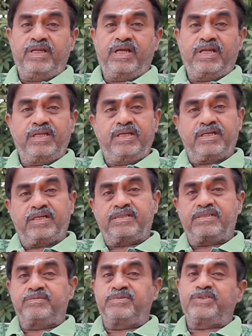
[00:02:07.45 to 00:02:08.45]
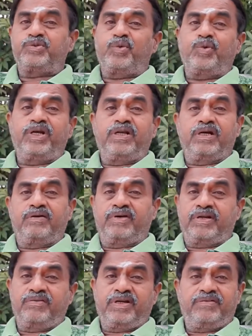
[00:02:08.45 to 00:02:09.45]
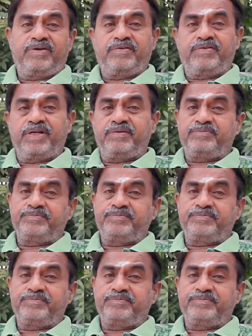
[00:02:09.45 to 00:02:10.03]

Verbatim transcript: நிறைய கஸ்டமர்ஸ் உருவாயிட்டாங்க வர வர வர வர